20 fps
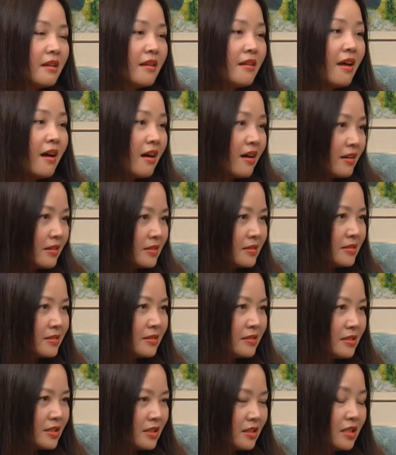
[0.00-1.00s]
nợ
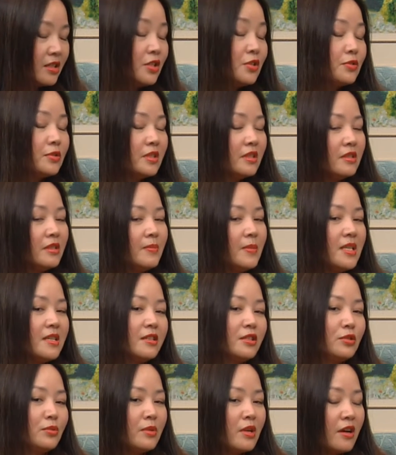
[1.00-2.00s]
thí dụ như bây
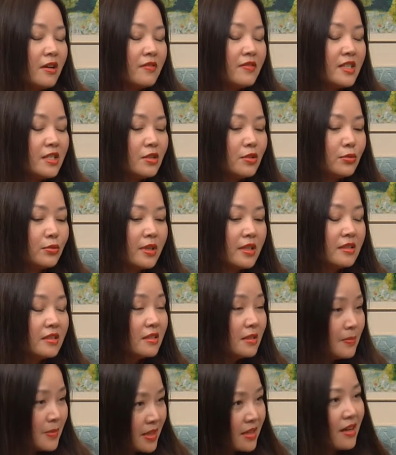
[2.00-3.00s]
giờ chút nói ví dụ cái
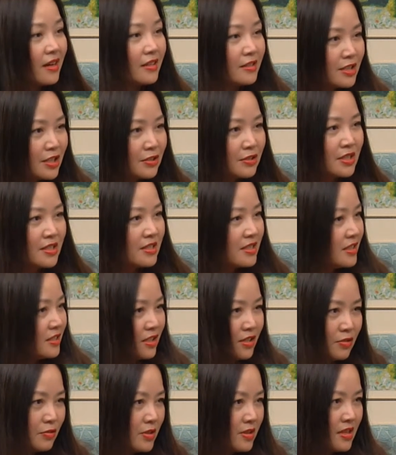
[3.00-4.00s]
người mà nợ Chelsea thì
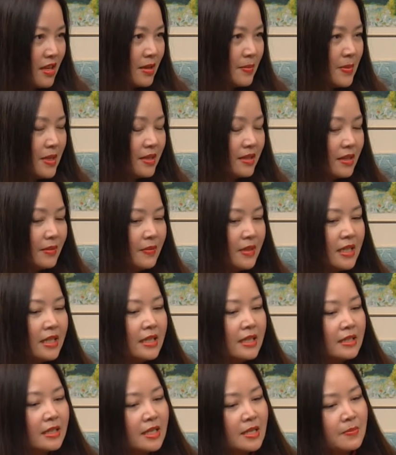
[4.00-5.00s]
Chelsea dễ biết lắm
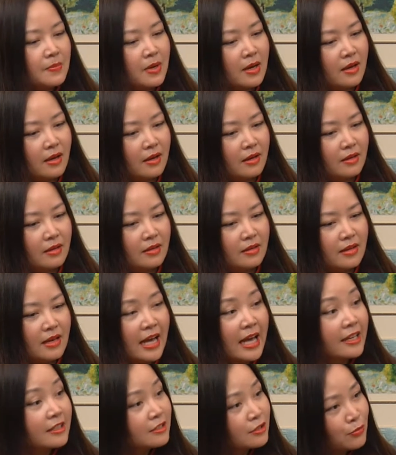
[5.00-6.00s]
khi mà
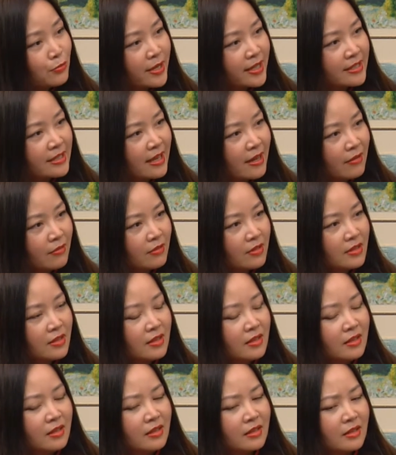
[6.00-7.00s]
hai người quen nhau á
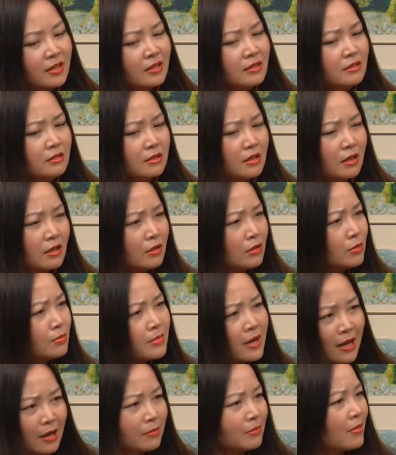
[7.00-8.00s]
cái người đó lúc
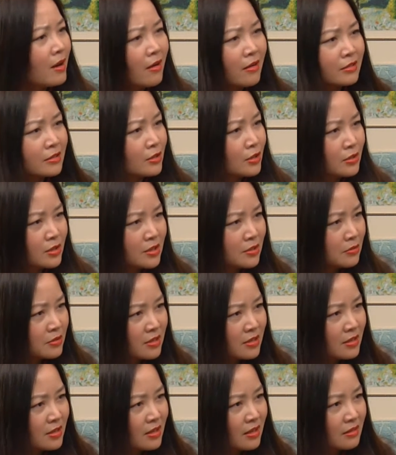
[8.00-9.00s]
nào cũng lo cho
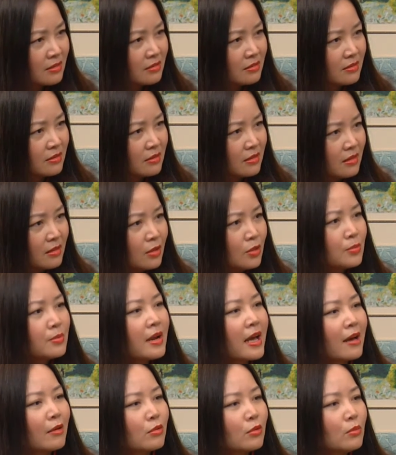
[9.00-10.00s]
Chelsea hết lúc
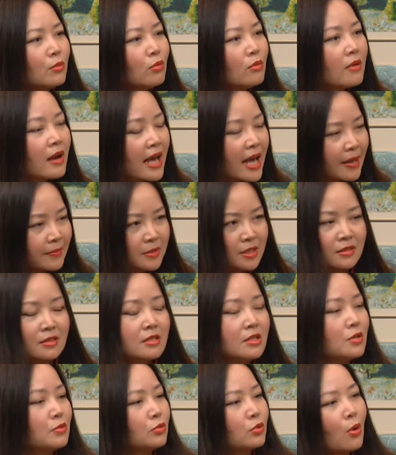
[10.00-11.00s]
nào cũng muốn làm những
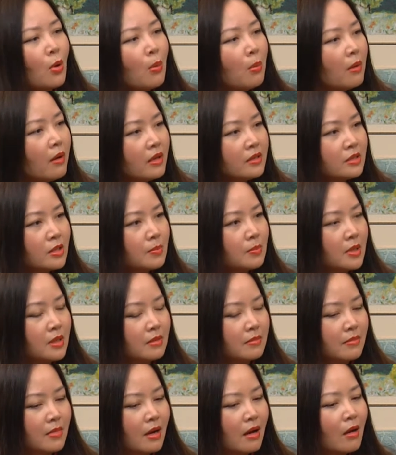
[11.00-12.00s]
cái điều tốt hết cho
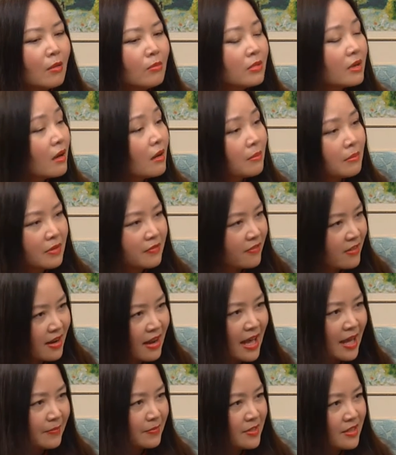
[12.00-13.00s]
mình mà không cần mình phải
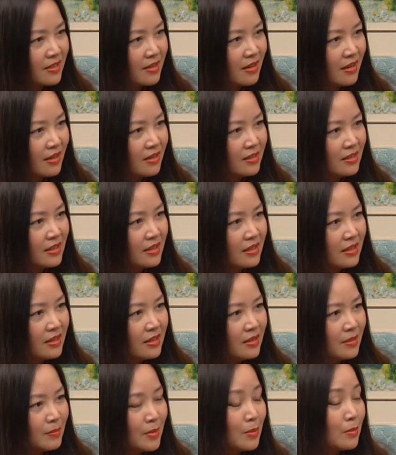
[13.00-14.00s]
làm gì hết
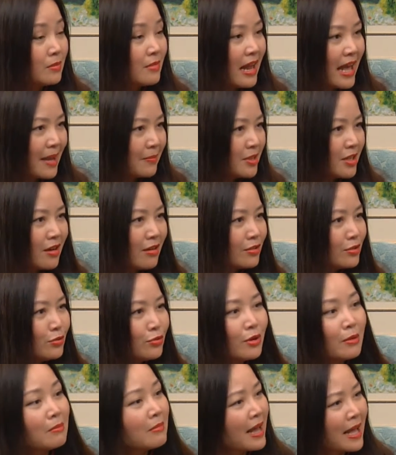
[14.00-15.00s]
mình làm thì họ
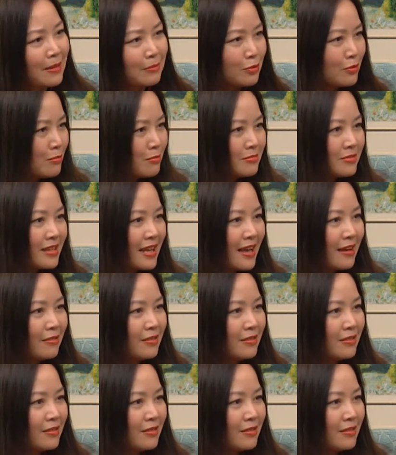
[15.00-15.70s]
vui không làm cũng không sao